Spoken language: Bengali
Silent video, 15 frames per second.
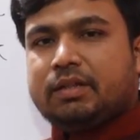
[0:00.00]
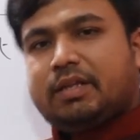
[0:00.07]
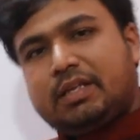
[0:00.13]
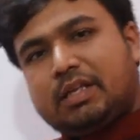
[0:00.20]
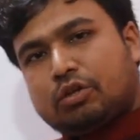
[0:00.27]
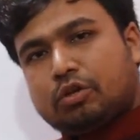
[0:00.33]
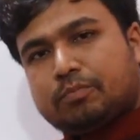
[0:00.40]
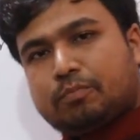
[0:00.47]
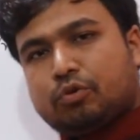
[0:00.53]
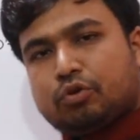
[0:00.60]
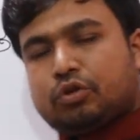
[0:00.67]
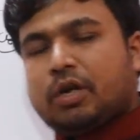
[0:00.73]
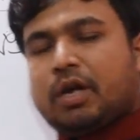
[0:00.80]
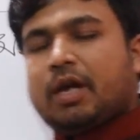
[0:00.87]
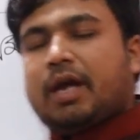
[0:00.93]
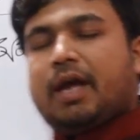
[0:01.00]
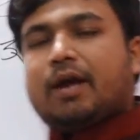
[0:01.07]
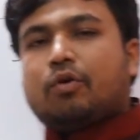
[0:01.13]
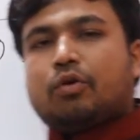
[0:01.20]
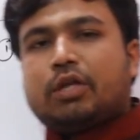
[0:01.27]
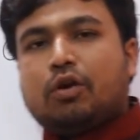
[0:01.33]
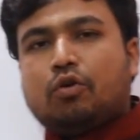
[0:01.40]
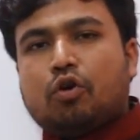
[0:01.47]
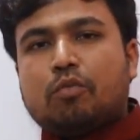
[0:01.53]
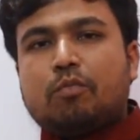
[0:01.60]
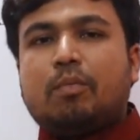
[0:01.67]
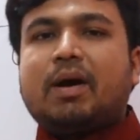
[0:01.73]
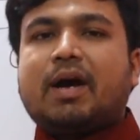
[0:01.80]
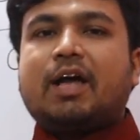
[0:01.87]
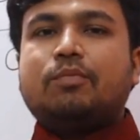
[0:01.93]
দ্বিতীয় তৎপুরুষ এক কথায় কর্ম
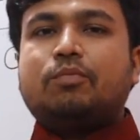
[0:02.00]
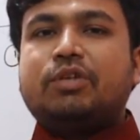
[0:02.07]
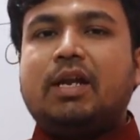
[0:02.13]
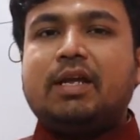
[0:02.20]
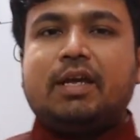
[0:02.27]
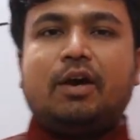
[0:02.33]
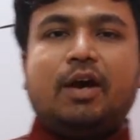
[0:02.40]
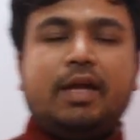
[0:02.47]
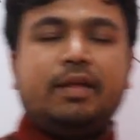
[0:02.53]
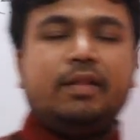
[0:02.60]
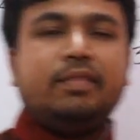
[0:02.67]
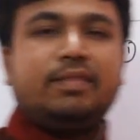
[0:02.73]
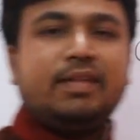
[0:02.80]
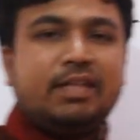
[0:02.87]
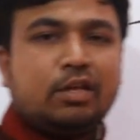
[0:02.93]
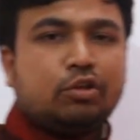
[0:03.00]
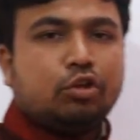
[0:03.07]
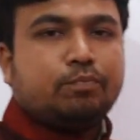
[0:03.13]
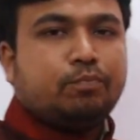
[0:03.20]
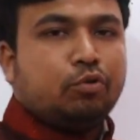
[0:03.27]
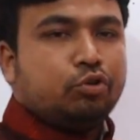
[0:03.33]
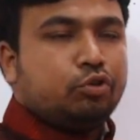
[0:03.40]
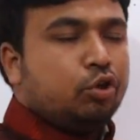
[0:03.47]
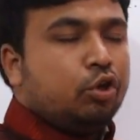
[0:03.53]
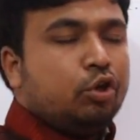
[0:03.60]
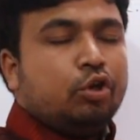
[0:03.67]
বা কাজ বোঝালে কি হয় দ্বিতীয় তৎপুরুষ